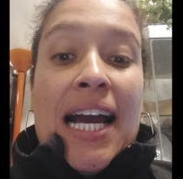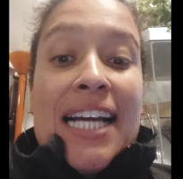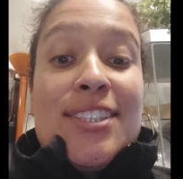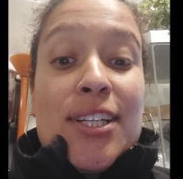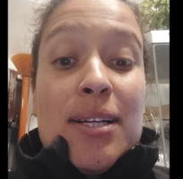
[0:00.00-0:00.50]

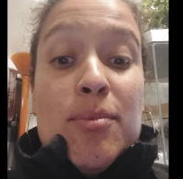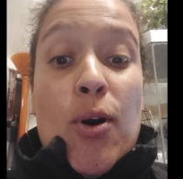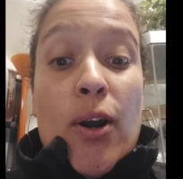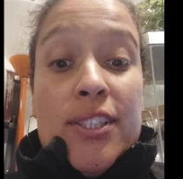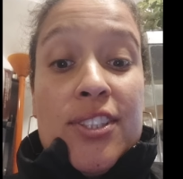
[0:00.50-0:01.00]
Aí chegamos
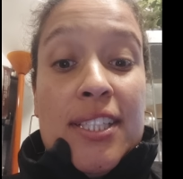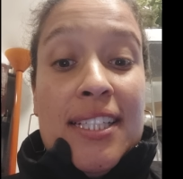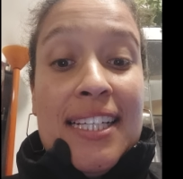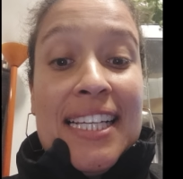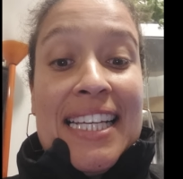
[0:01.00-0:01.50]
hoje
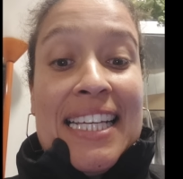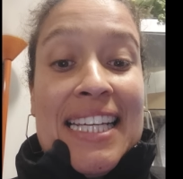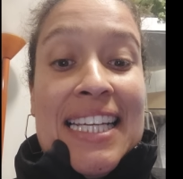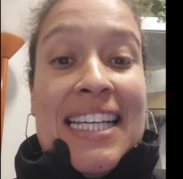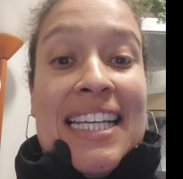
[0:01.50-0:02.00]

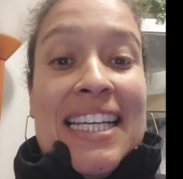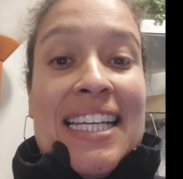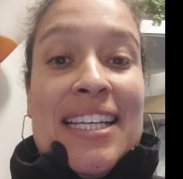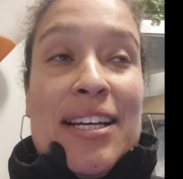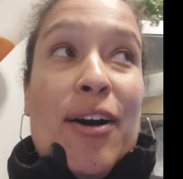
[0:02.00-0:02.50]

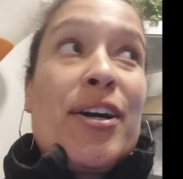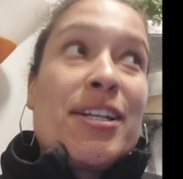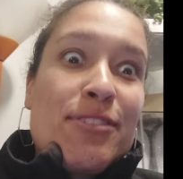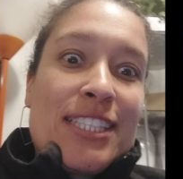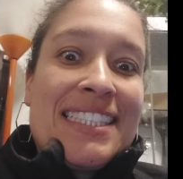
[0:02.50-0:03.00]
e... olha
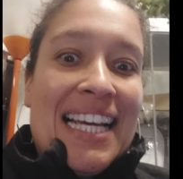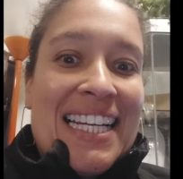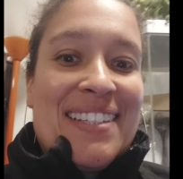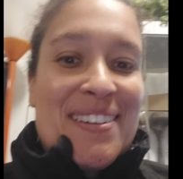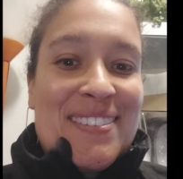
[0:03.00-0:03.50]
não foi testar,
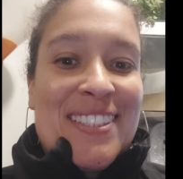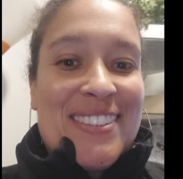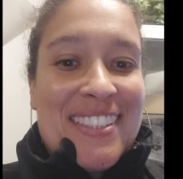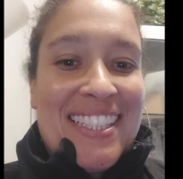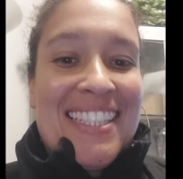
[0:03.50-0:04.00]
né? Pra ver se
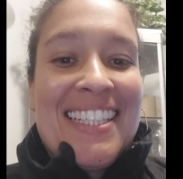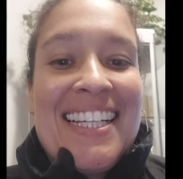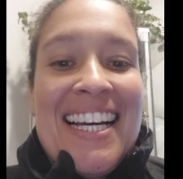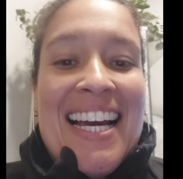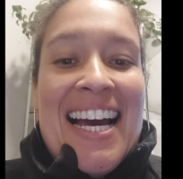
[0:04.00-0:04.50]
tinha.
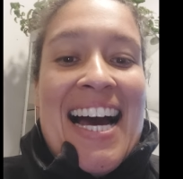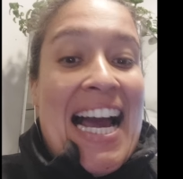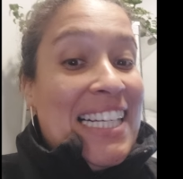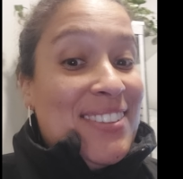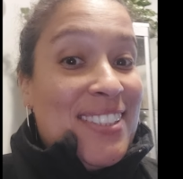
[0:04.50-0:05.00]

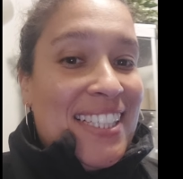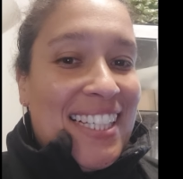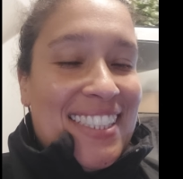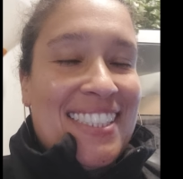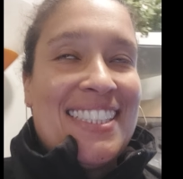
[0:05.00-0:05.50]
Aí não
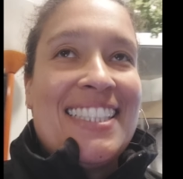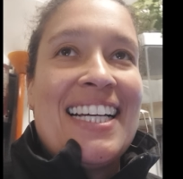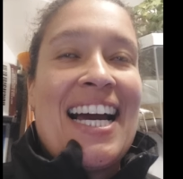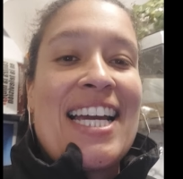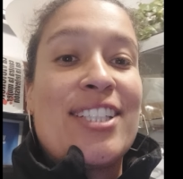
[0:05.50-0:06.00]
tinha.
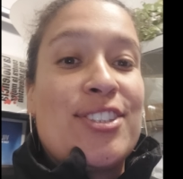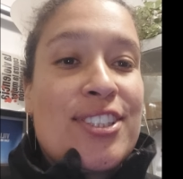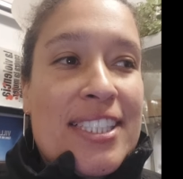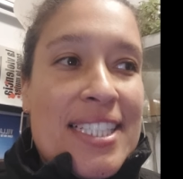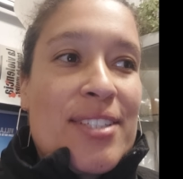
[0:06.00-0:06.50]
Aí a gente
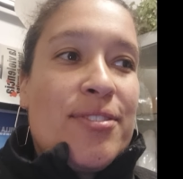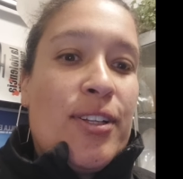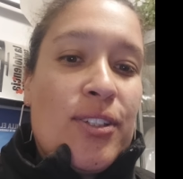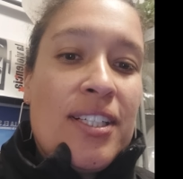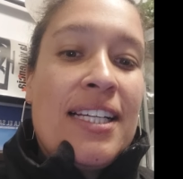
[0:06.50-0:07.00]
já desceu e
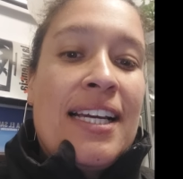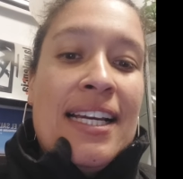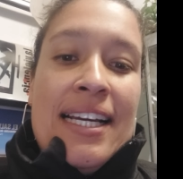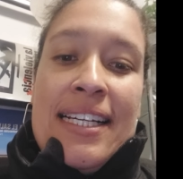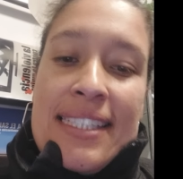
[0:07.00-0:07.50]
falou...
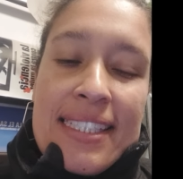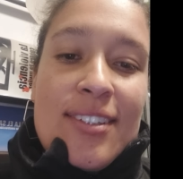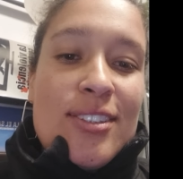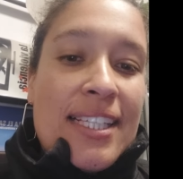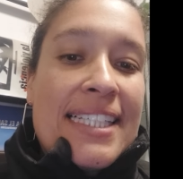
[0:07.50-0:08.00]
O que, que
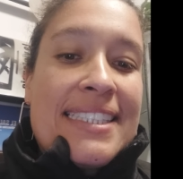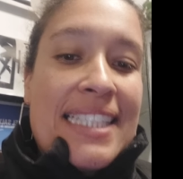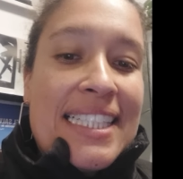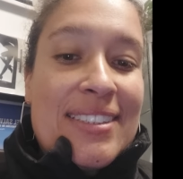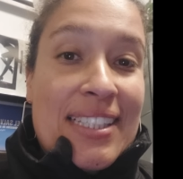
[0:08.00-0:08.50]
acontece,
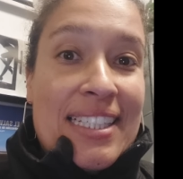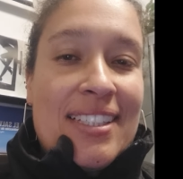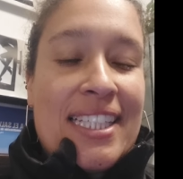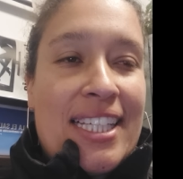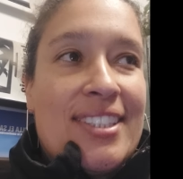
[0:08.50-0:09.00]
né? Não tem
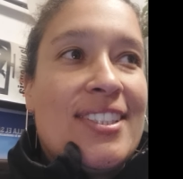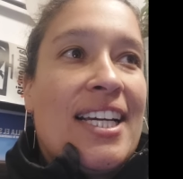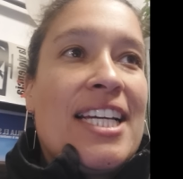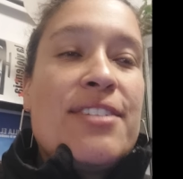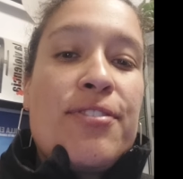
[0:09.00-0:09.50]
água quente.
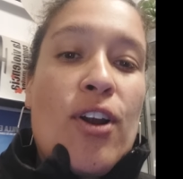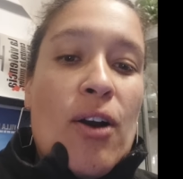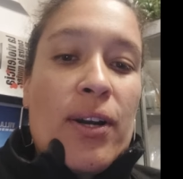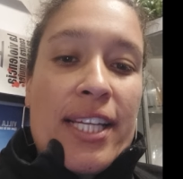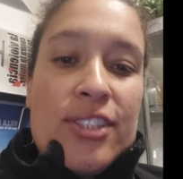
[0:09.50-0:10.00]
Aí ele falou,
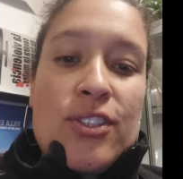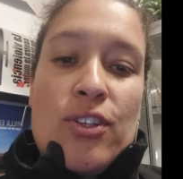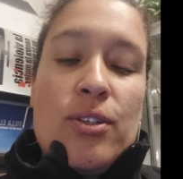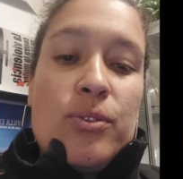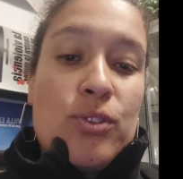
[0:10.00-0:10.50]
água quente é só
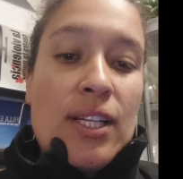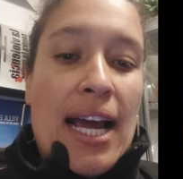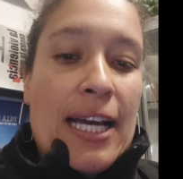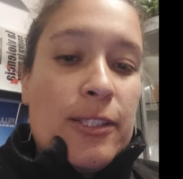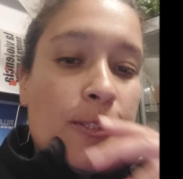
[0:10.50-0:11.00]
em alguns
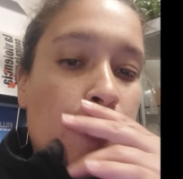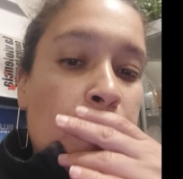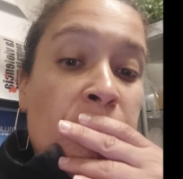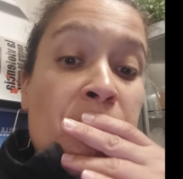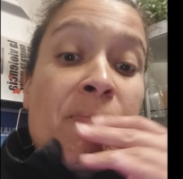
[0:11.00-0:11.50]
horários.
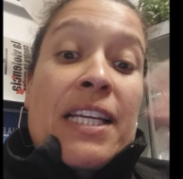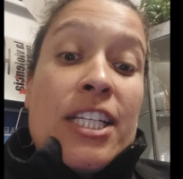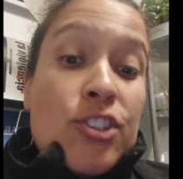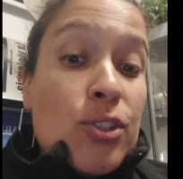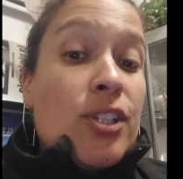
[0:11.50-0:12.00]

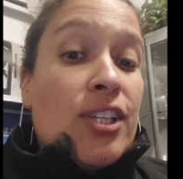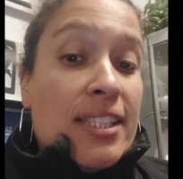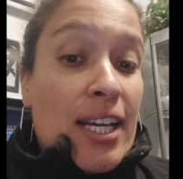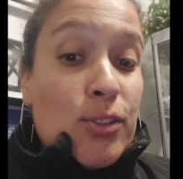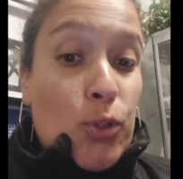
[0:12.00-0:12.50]
E de noite
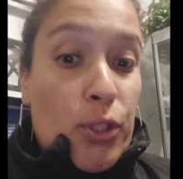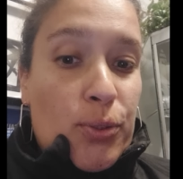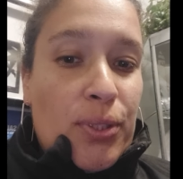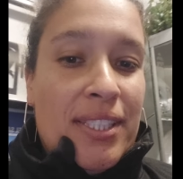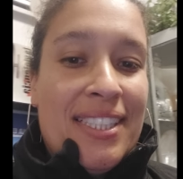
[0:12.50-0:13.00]
até às 8.